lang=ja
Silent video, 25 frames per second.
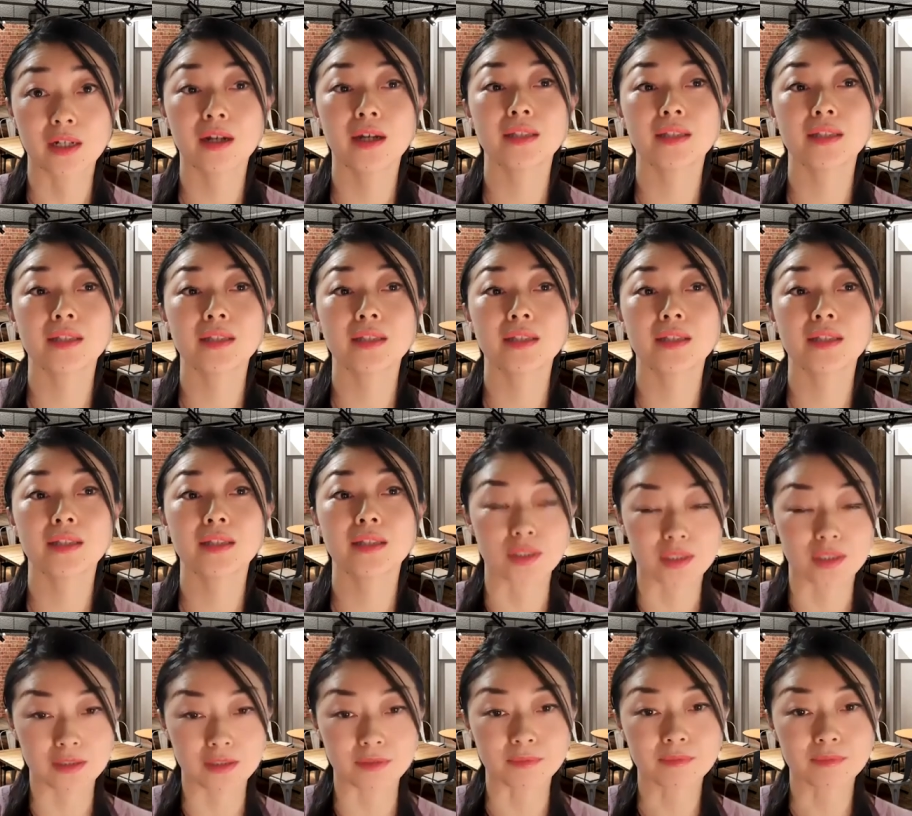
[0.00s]
えた時
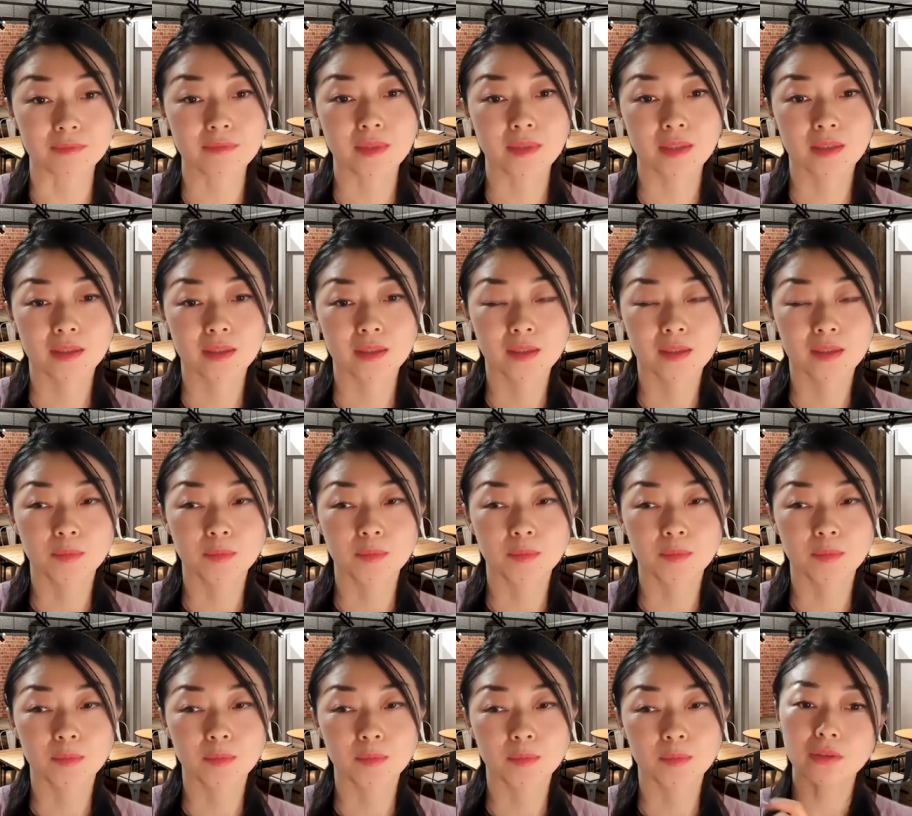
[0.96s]
にも
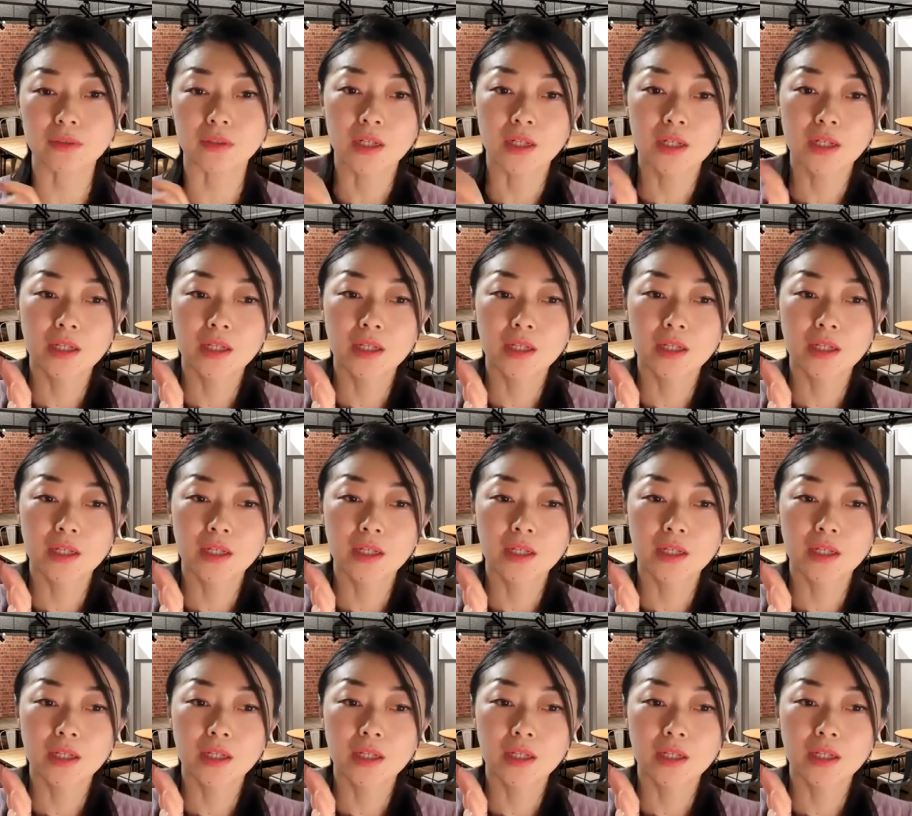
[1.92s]
ちろん